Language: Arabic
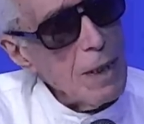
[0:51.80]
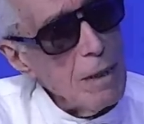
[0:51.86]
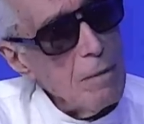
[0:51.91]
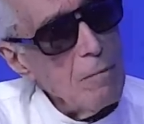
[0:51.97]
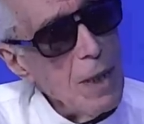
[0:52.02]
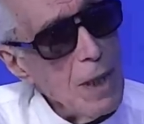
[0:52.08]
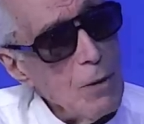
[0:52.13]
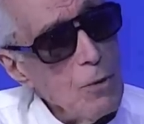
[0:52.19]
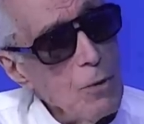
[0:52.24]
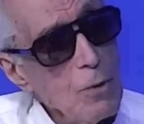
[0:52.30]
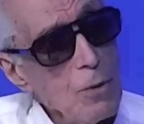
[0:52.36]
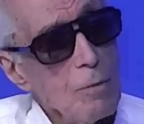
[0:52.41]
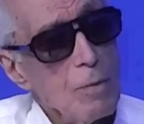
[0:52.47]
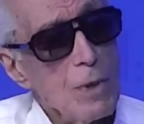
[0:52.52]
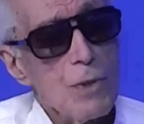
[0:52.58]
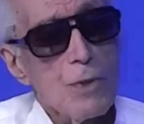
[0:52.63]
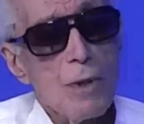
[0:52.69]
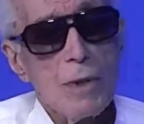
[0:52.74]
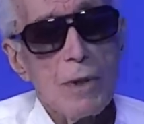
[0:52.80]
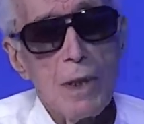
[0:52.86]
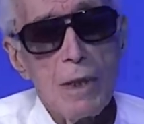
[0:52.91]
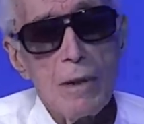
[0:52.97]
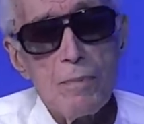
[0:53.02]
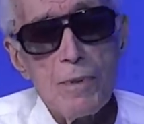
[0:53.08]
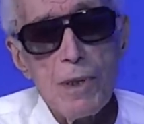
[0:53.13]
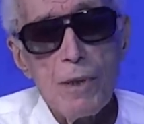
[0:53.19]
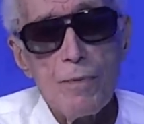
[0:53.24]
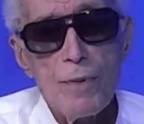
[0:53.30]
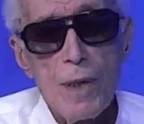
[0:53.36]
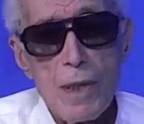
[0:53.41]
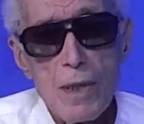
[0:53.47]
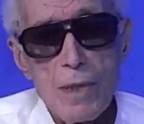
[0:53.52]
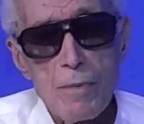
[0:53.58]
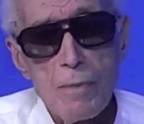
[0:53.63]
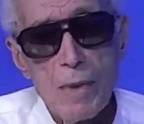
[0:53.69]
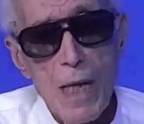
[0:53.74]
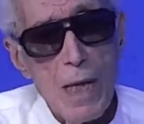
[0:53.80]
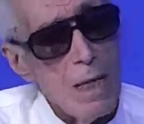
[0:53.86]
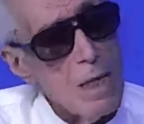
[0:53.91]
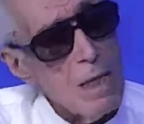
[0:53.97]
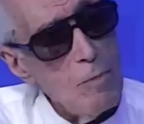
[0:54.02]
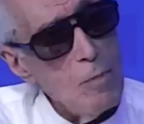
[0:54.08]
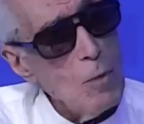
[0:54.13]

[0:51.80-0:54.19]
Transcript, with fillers: غير ما يكون مستدعي بصفة رسمية هذا